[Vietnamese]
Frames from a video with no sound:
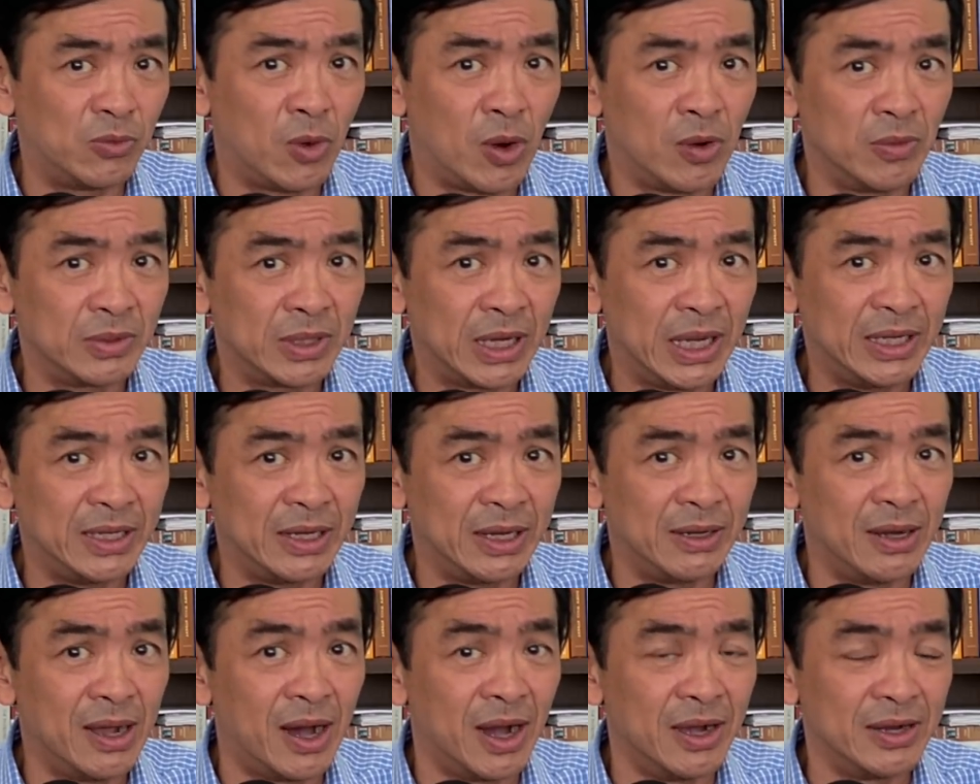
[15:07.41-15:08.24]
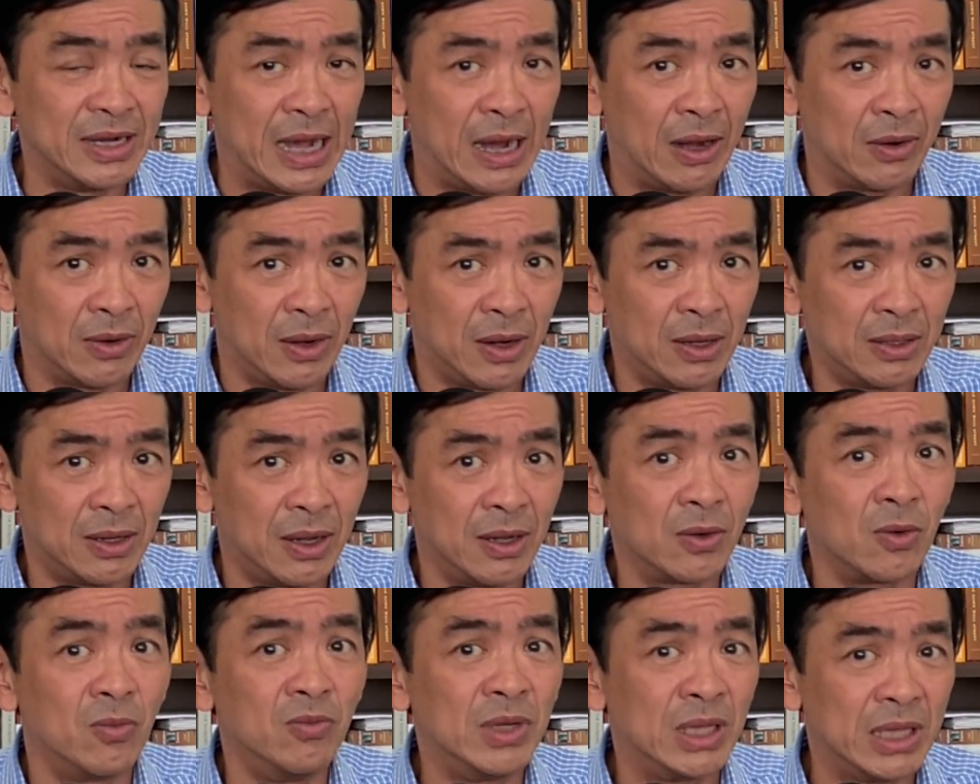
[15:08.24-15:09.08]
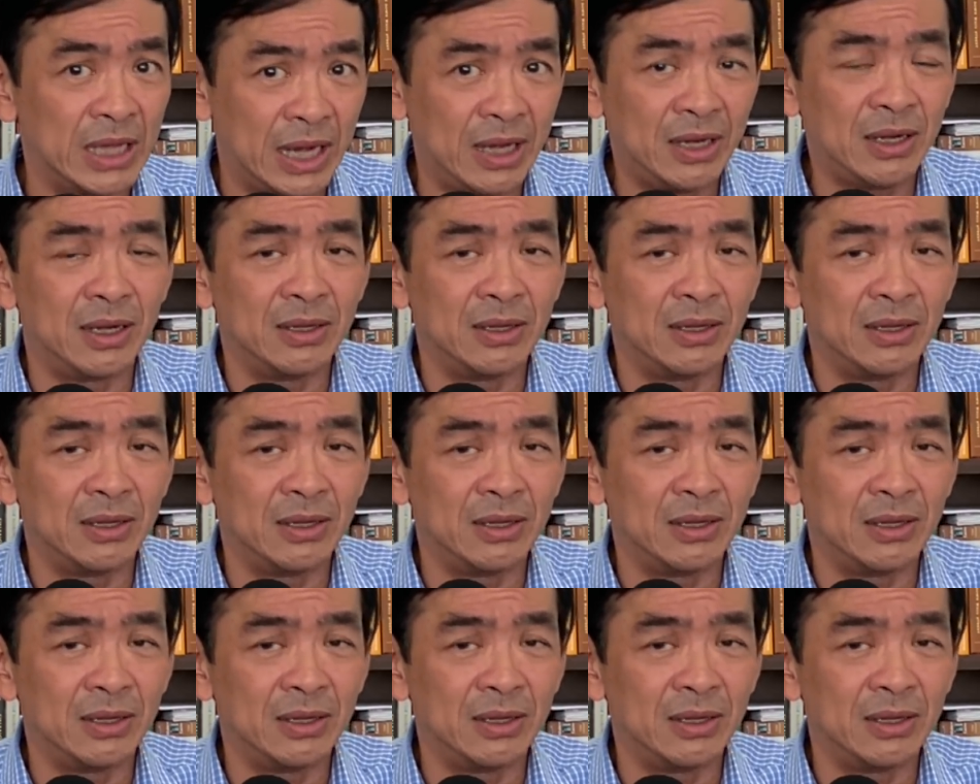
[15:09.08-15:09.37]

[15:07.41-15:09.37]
một cái nơi nào đó thôi cũng có thể